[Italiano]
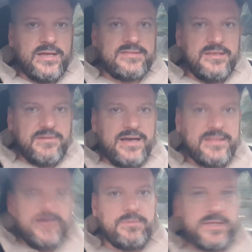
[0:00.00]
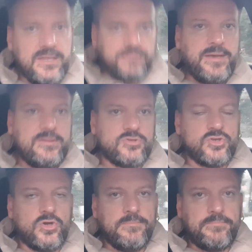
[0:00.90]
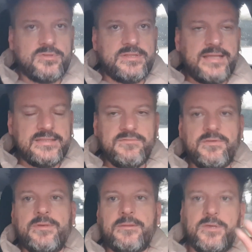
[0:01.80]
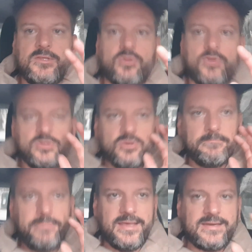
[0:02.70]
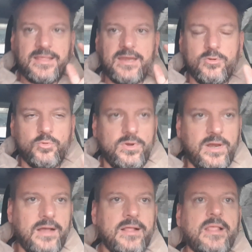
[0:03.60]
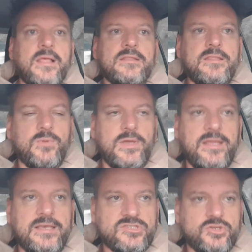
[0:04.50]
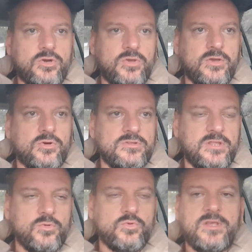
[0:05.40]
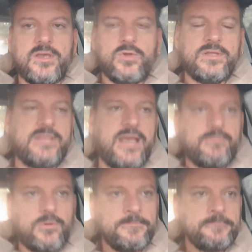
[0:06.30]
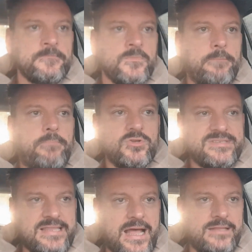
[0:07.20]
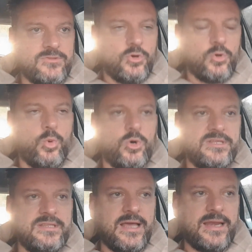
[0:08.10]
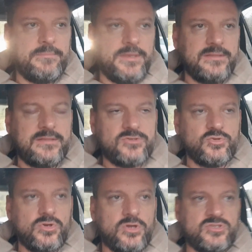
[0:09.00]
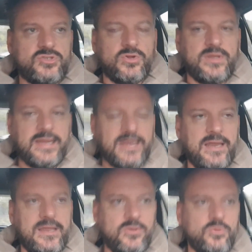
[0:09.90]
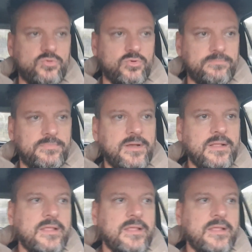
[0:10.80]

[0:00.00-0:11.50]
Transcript: attivatele perché ripeto sono importanti, vi permettono di non perdere nulla di quelli che sono i contenuti che noi andiamo postando quotidianamente sul nostro canale YouTube.